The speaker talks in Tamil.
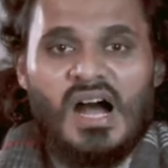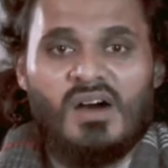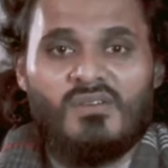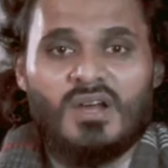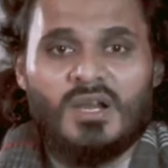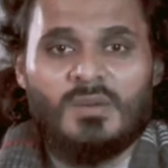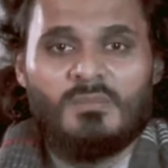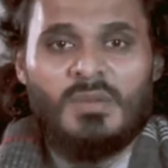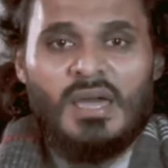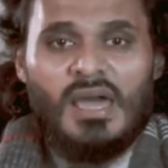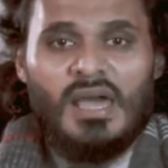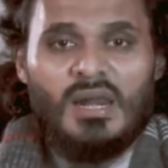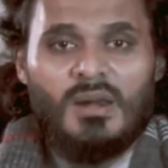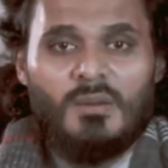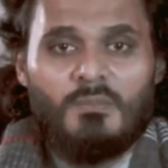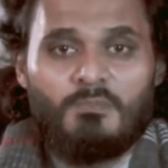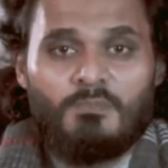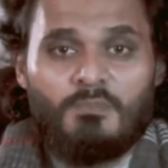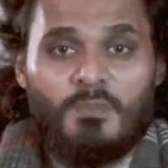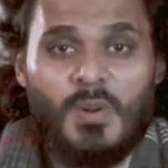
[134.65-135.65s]
அவர் மேல்
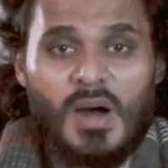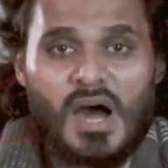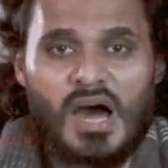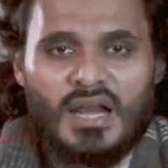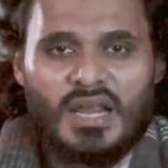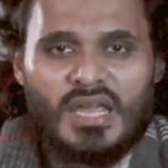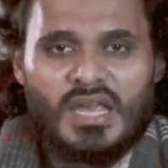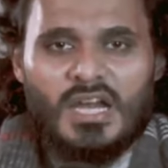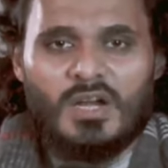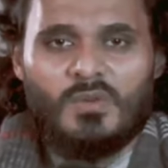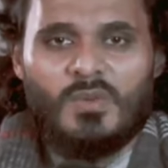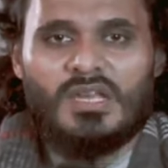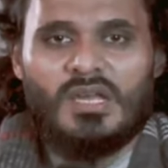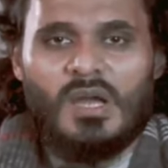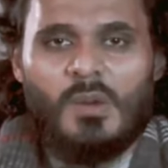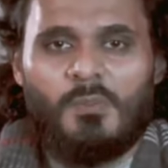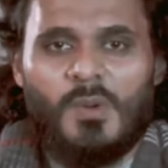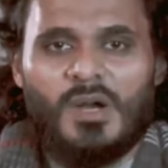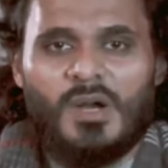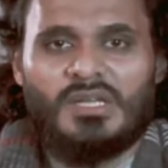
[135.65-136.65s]
பாறைகள்
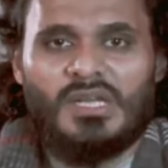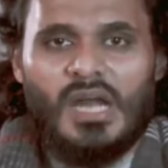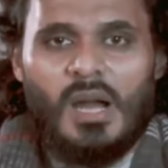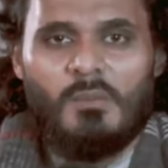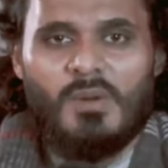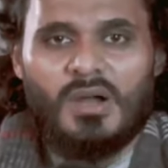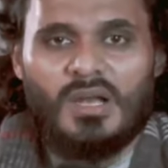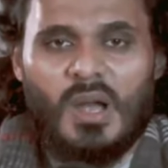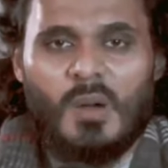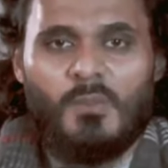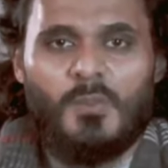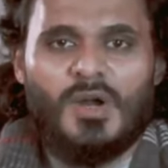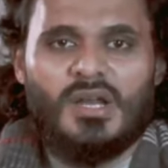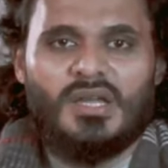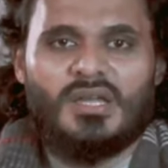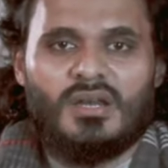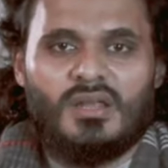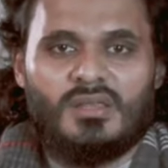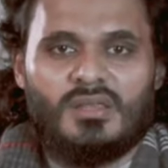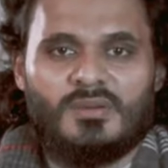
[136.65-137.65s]
வைக்கப்பட்டு
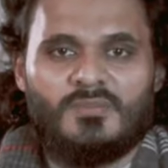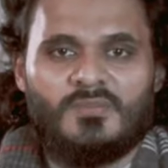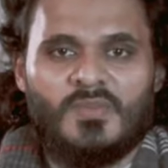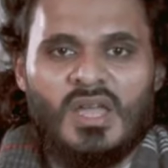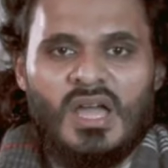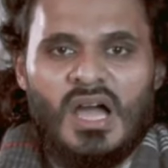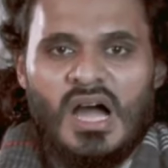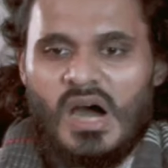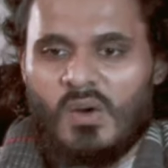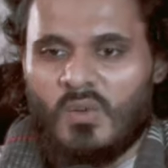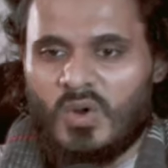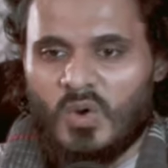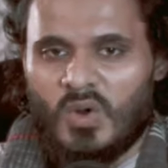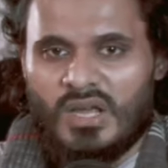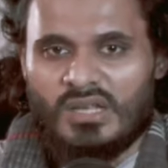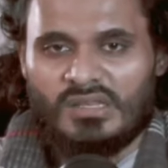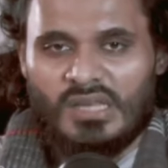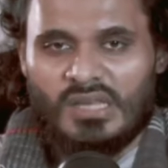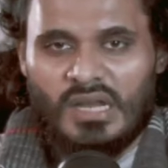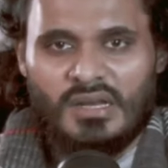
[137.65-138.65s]
அமுக்கப்படுகிறது
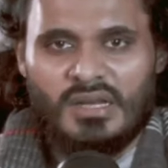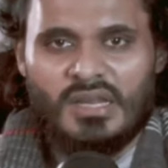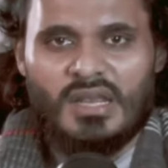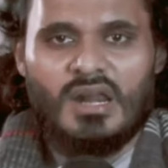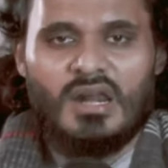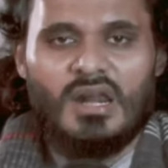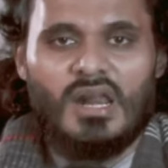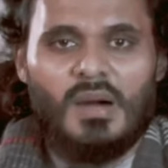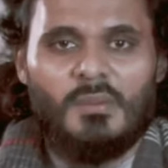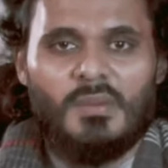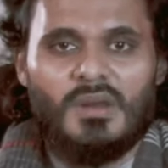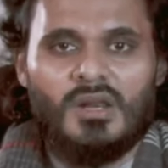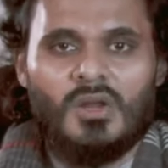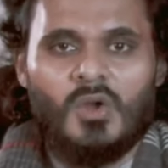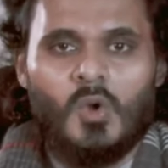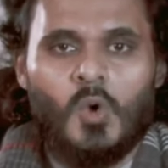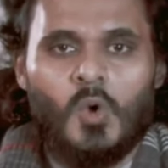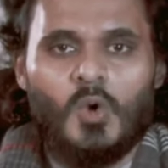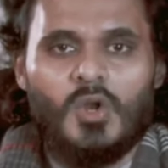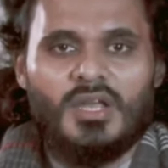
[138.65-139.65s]
அவருக்கு தண்ணி இல்லாமல்
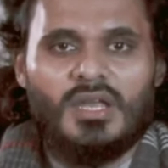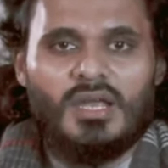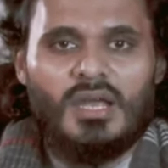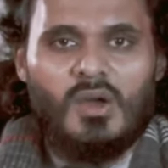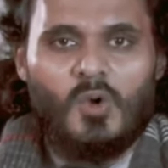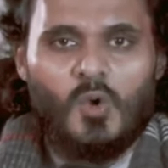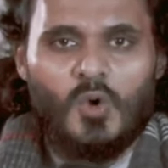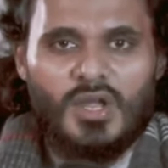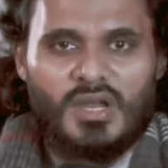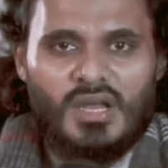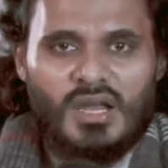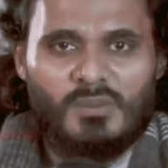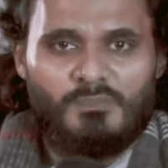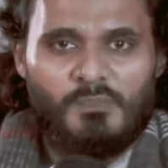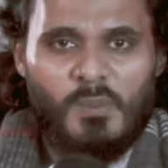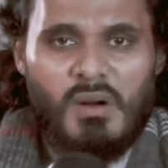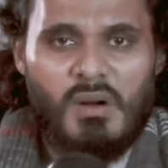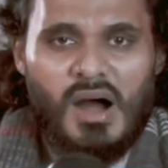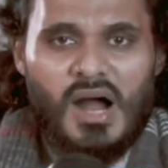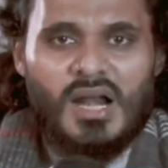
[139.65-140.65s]
குடி குடிக்க
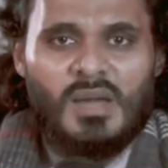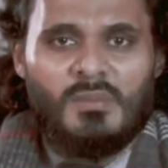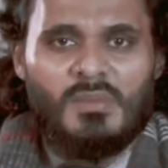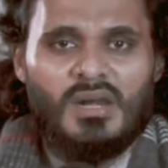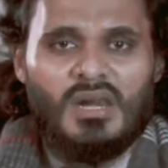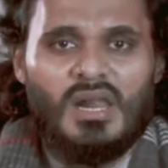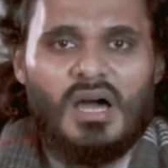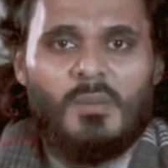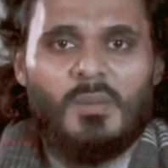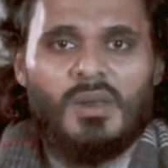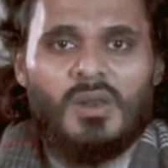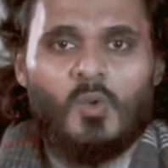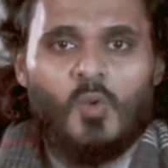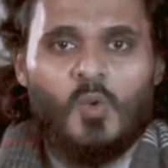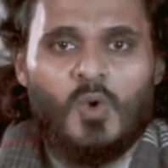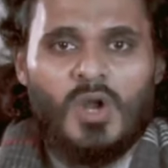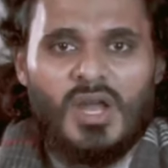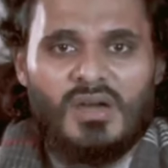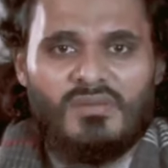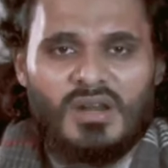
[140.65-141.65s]
பானம் இல்லாமல்
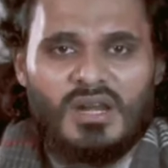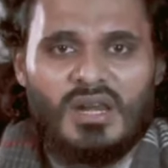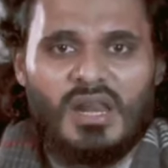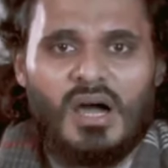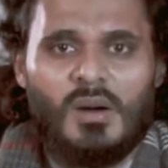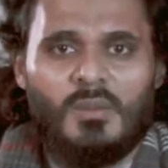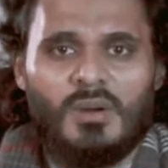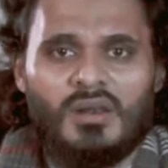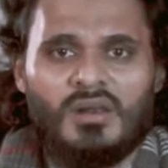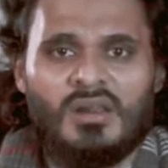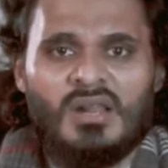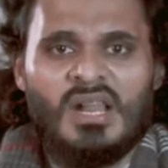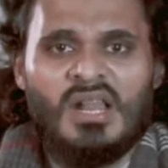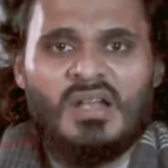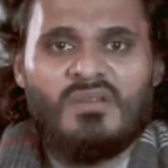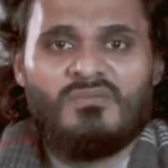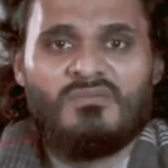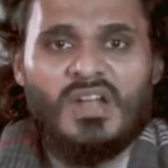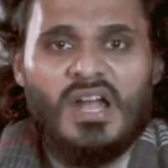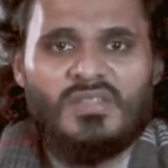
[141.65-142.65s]
உணவில்லாமல்
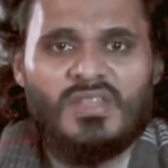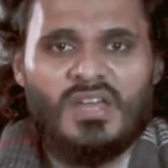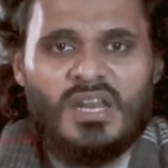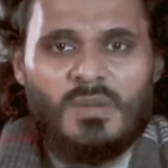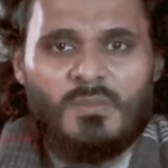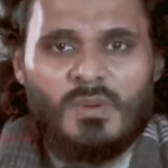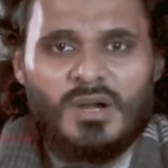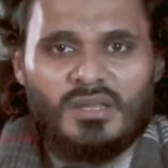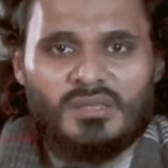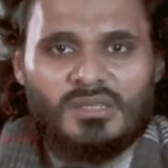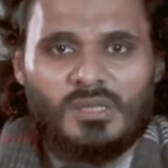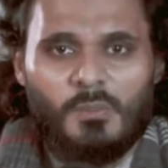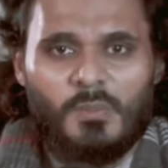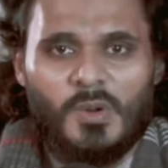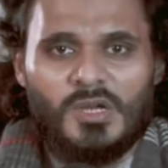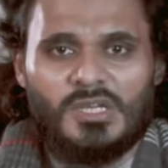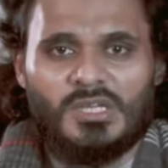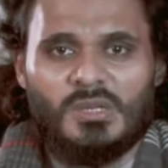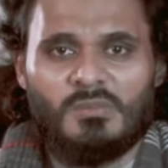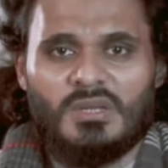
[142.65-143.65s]

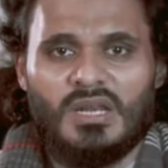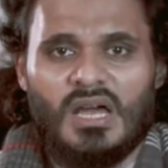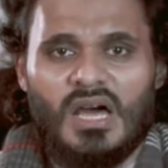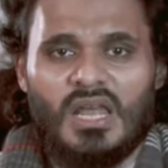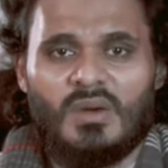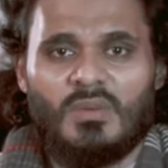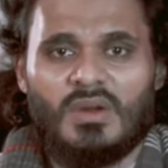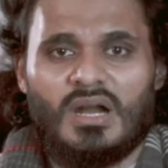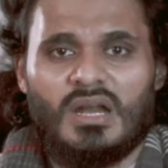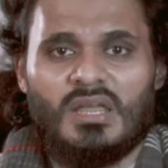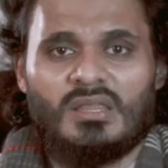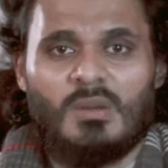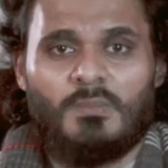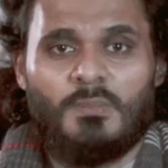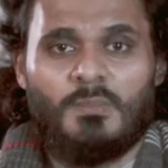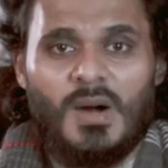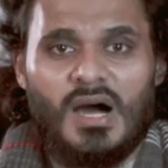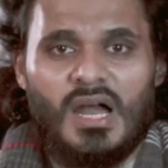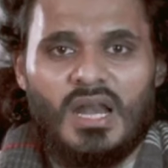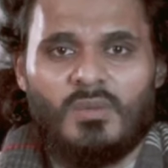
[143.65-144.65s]
வேதனைப்படுத்தப்பட்டு பிலால் அவர்கள் இந்த
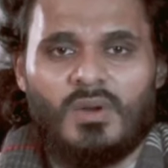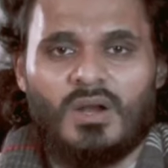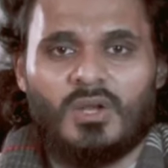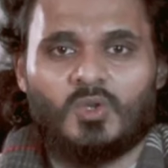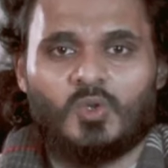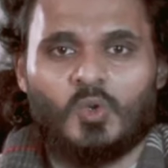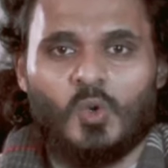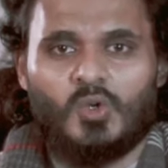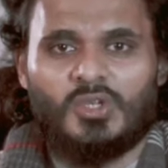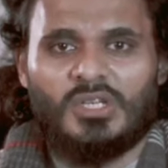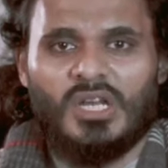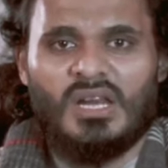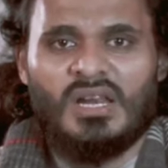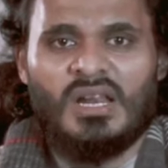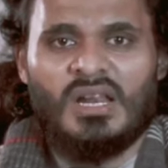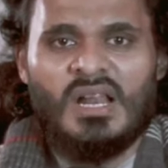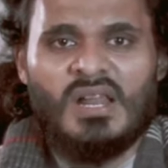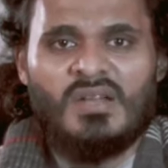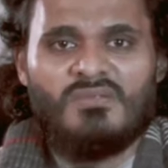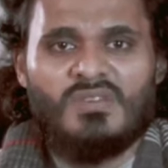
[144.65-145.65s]
பாலைவன
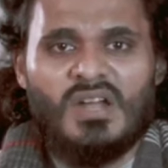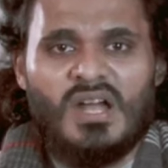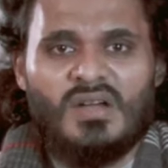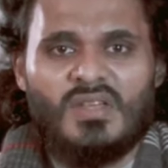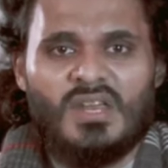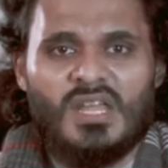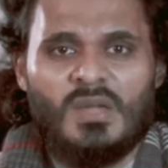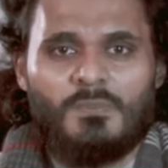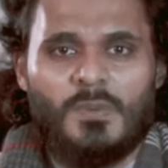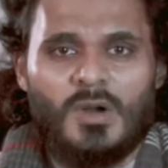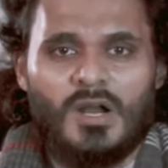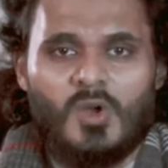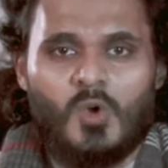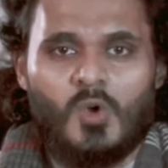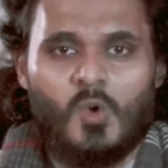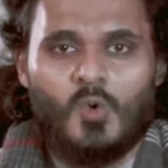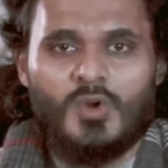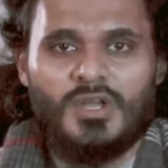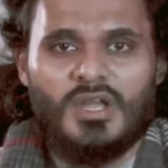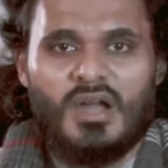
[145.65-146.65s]
சூட்டில்
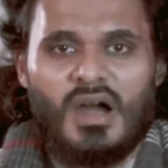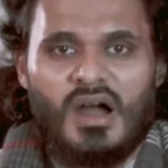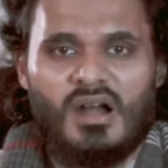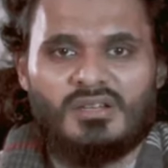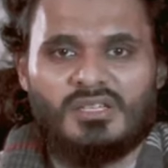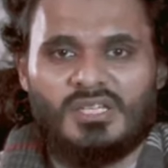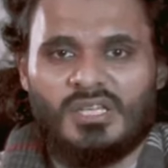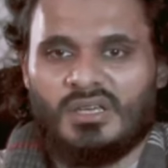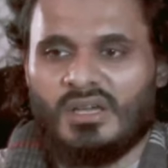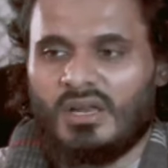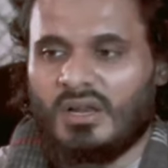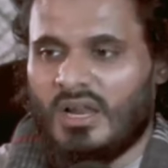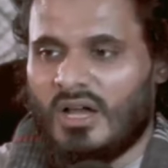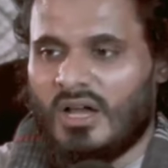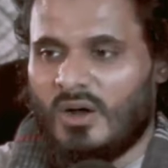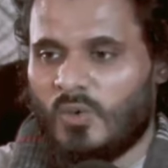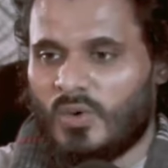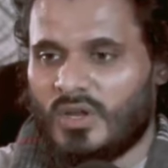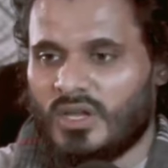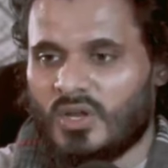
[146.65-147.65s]
வேதனைப்படக்கூடிய காட்சியை
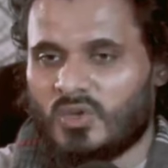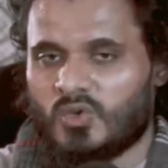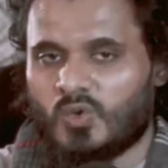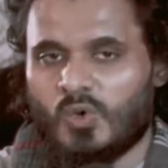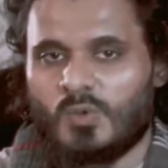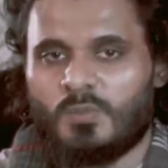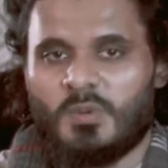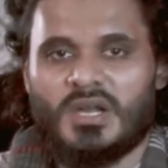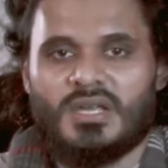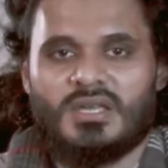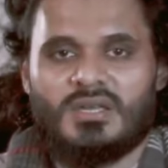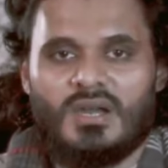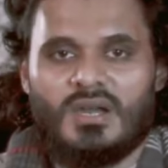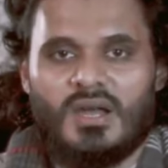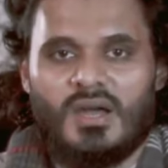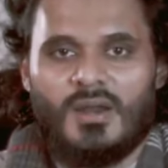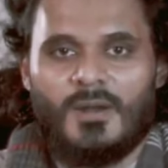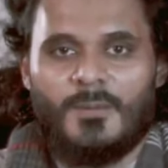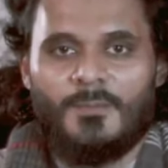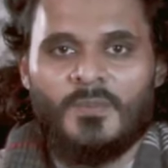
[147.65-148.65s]
அல்லாஹுடைய ரசூல்
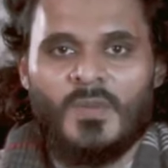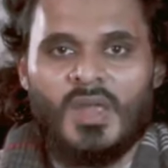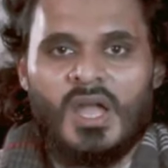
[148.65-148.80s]
பார்க்கிறார்கள்